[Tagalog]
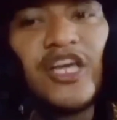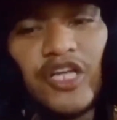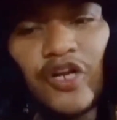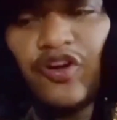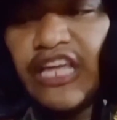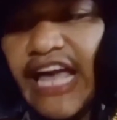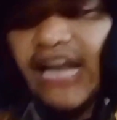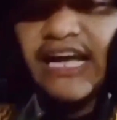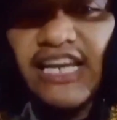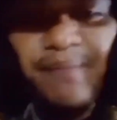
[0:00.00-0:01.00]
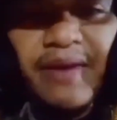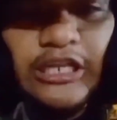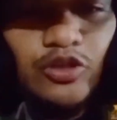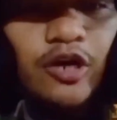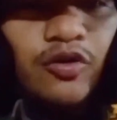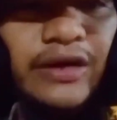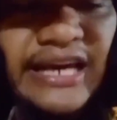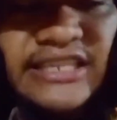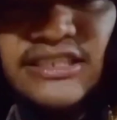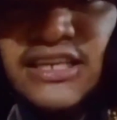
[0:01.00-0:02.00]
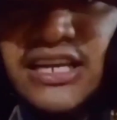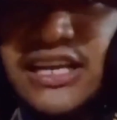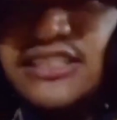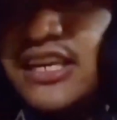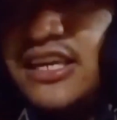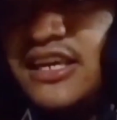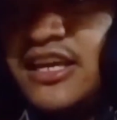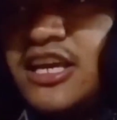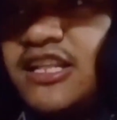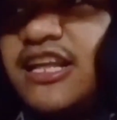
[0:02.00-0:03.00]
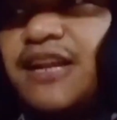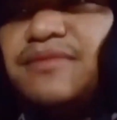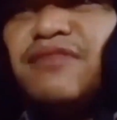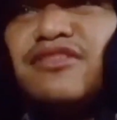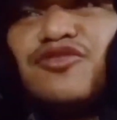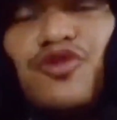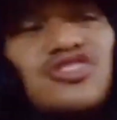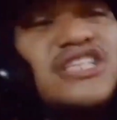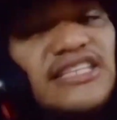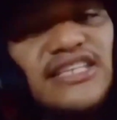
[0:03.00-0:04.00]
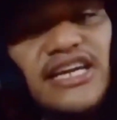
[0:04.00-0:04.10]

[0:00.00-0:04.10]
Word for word: Ganyan nangyari kaya napahinto ako guys. Kasi naramdaman ko yung sakit